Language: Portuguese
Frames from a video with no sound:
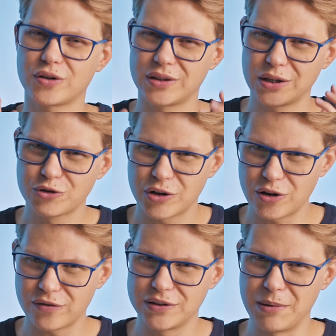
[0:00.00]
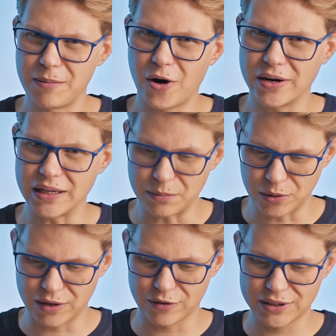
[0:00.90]
Só que tem um trade-off de memória aí,
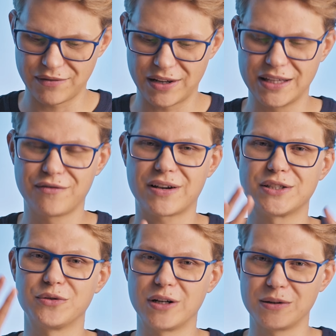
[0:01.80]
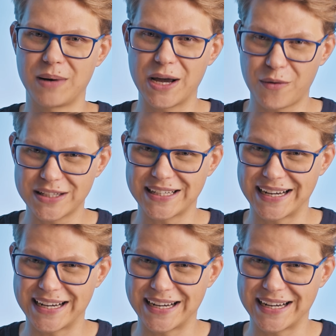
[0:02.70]
porque você vai ter que ficar segurando uma request